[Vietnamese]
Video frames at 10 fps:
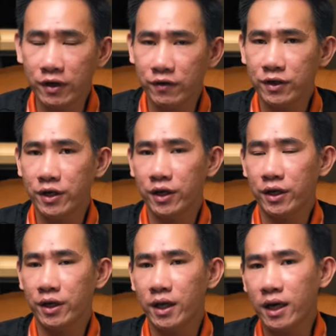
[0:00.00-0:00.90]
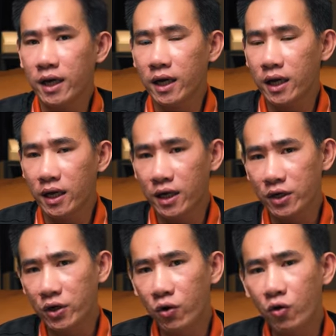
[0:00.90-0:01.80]
về vấn đề là
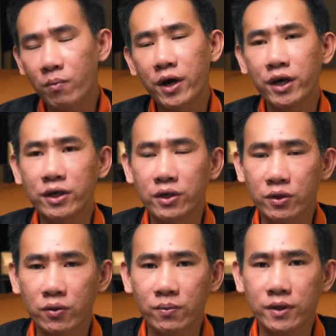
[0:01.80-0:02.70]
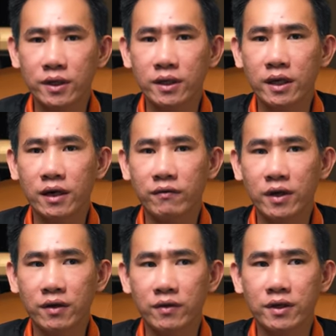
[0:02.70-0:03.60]
độ bền cũng như là
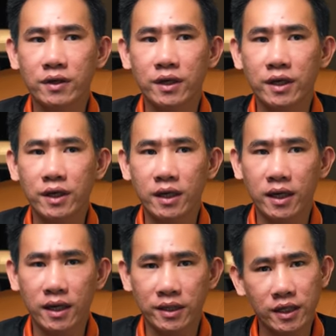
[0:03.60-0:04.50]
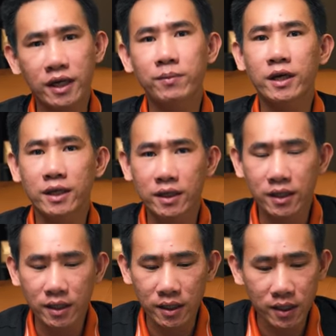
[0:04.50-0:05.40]
về vấn đề là chất âm đây?
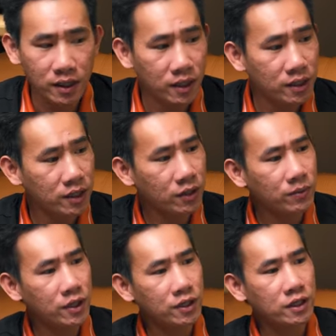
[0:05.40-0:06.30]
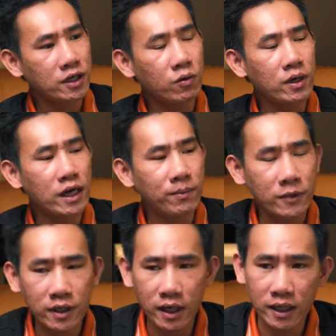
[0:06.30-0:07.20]
Thì thông thường những dòng loa nằm
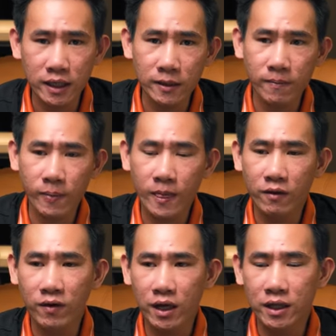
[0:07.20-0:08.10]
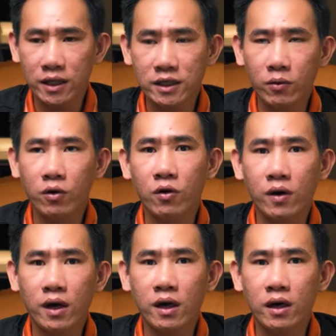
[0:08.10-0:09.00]
như thế này á và những cái dòng
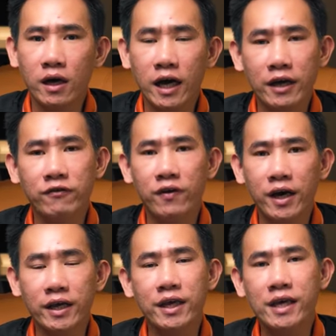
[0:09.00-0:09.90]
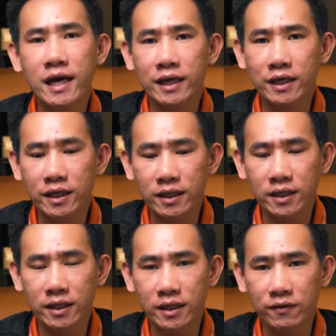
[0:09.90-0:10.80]
loa hi-fi nghe nhạc này kia
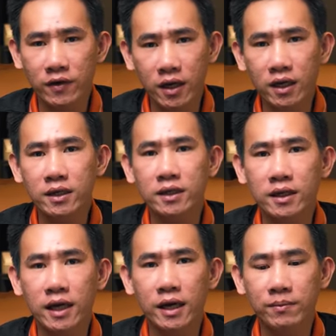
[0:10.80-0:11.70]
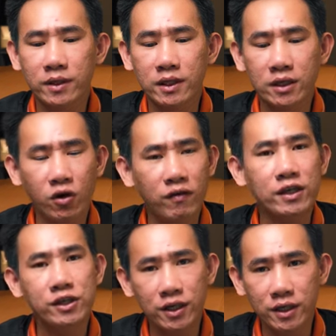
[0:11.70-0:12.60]
thì phần lớn là được làm từ gỗ
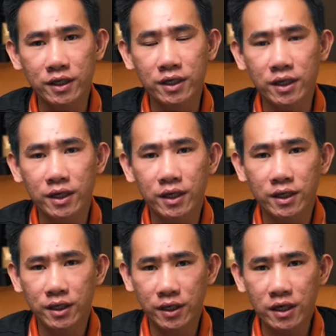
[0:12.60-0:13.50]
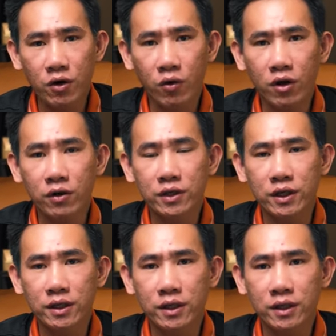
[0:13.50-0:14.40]
ván sợi. Thì cái gỗ đó
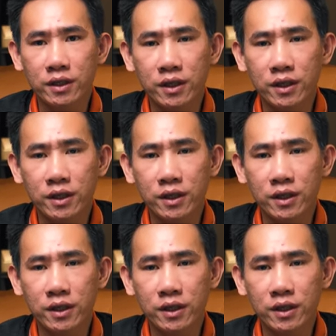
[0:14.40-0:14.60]
thì